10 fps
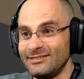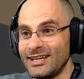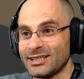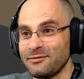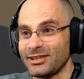
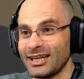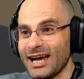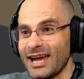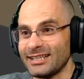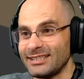¿Ves cómo te
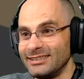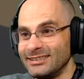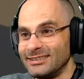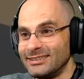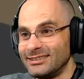caes?
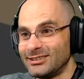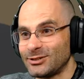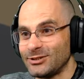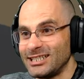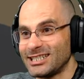
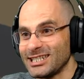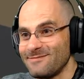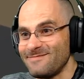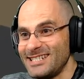¡Suéltame!